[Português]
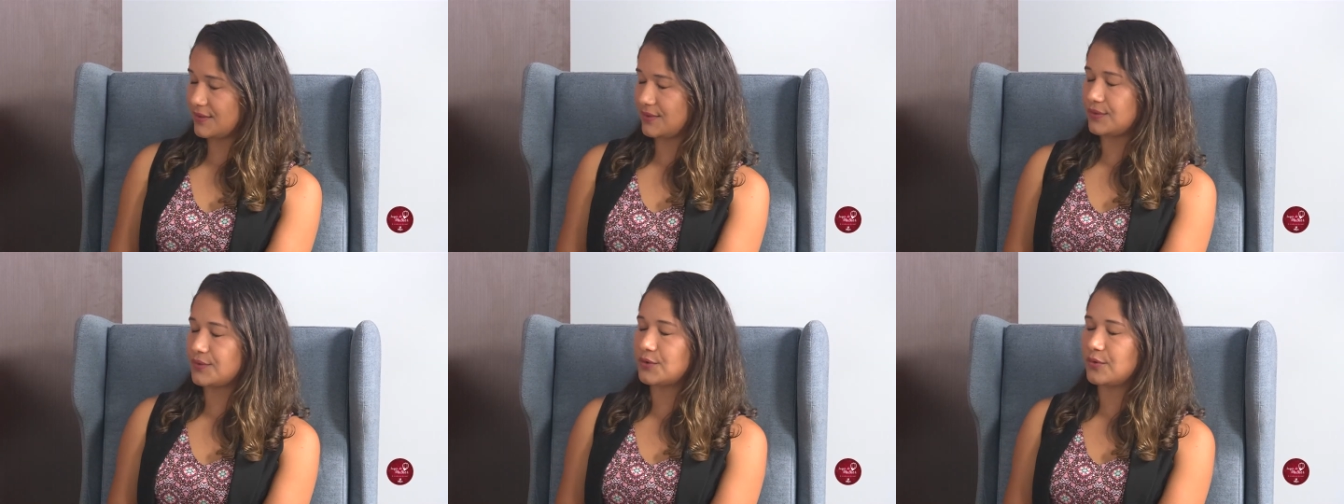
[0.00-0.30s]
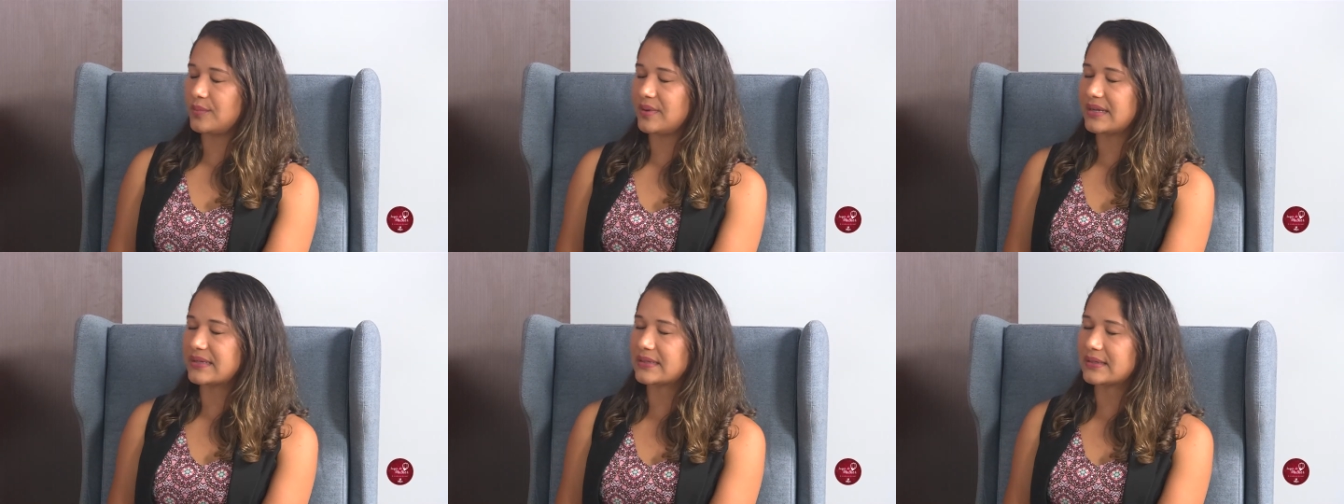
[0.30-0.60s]

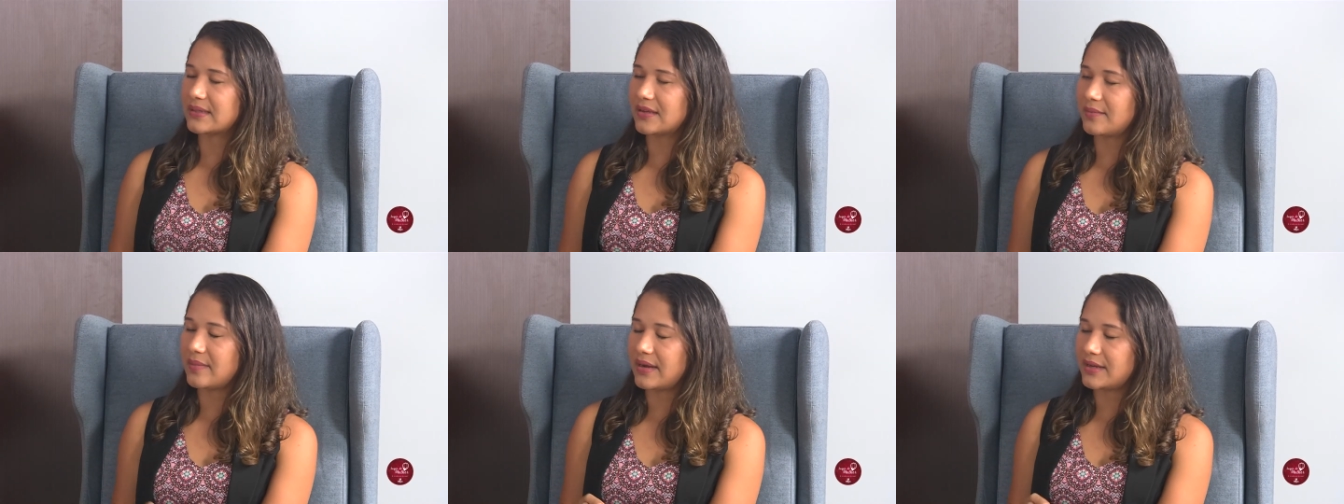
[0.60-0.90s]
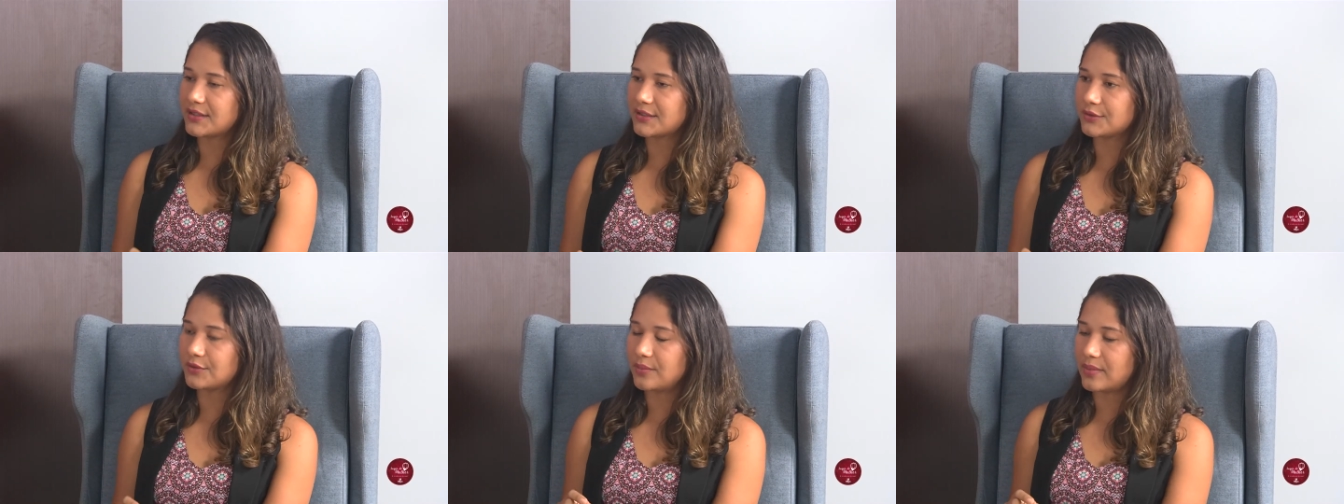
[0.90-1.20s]
sobre essa
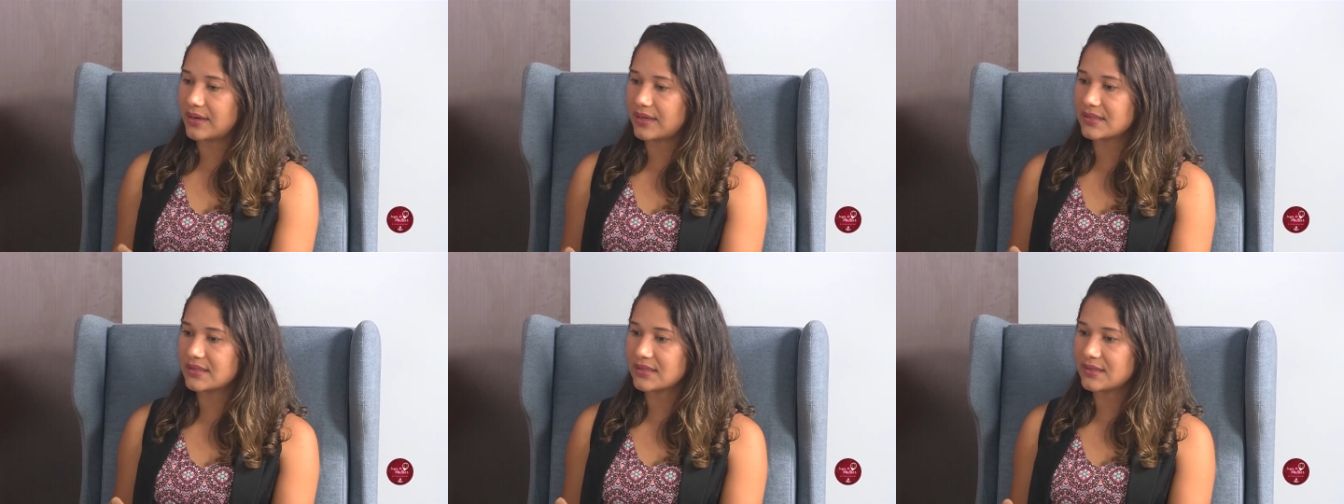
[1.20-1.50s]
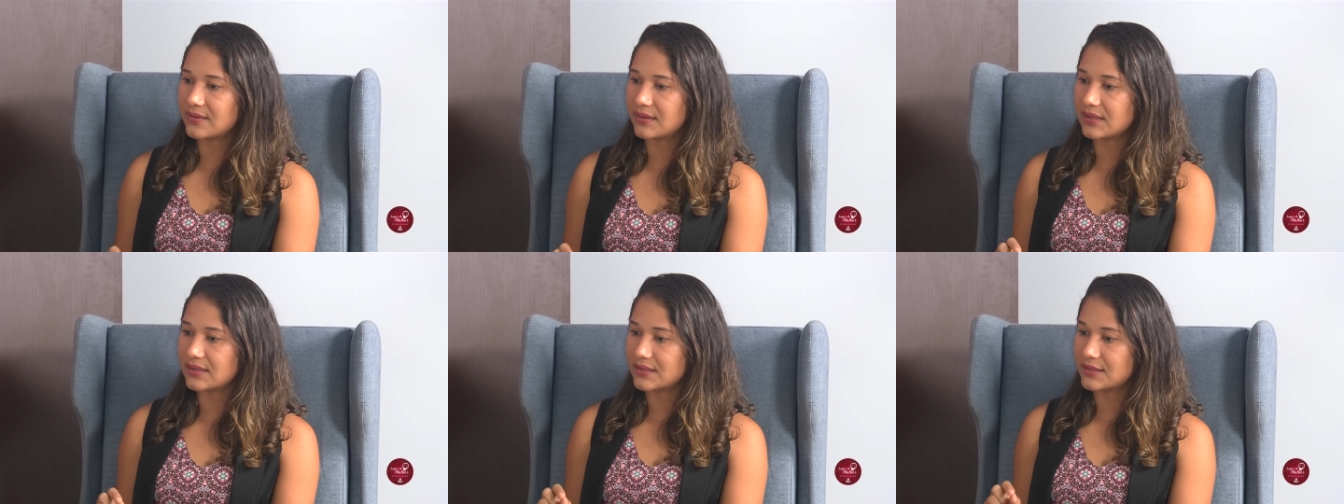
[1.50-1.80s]
temática no
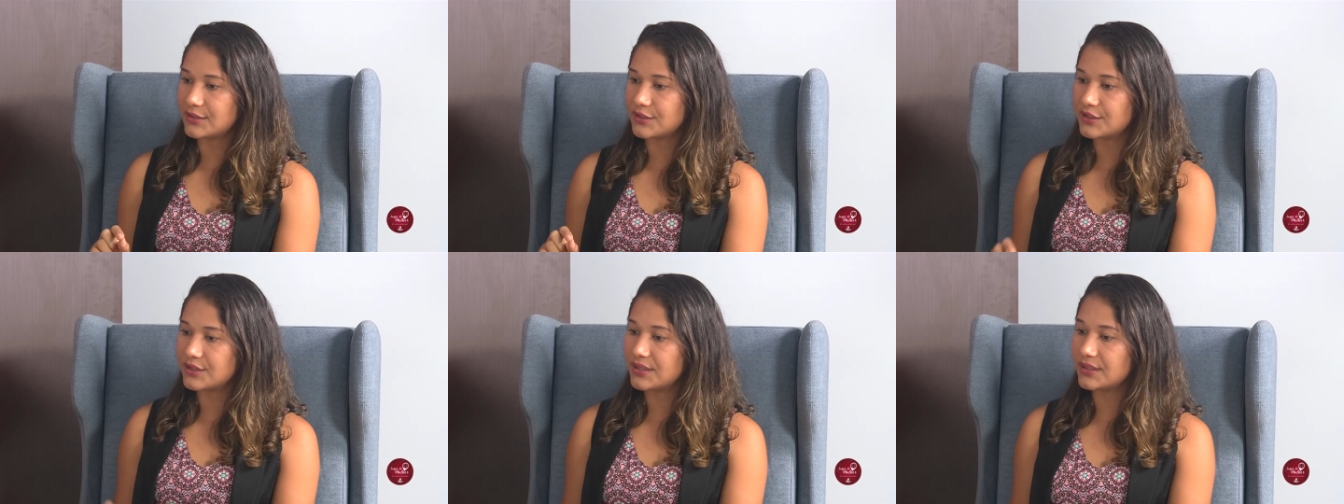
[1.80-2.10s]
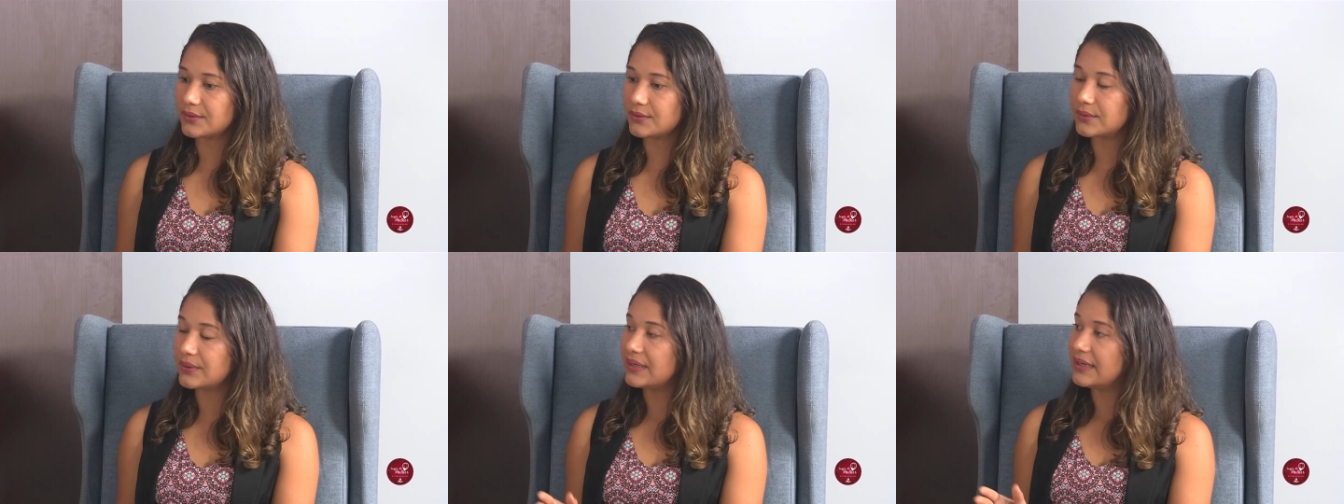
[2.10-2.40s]
Brasil elas
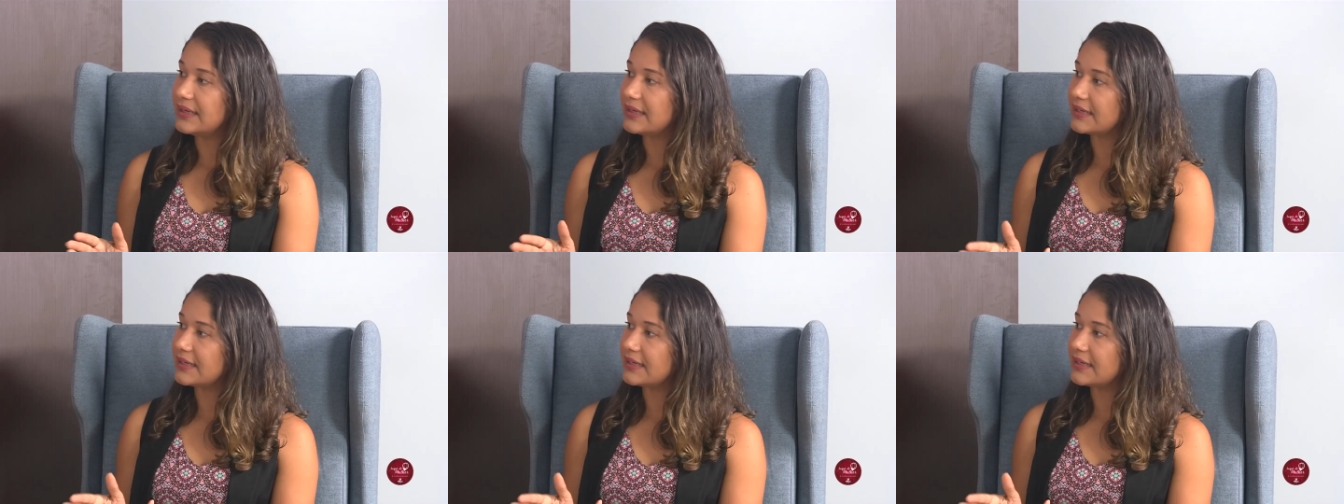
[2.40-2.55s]
indicam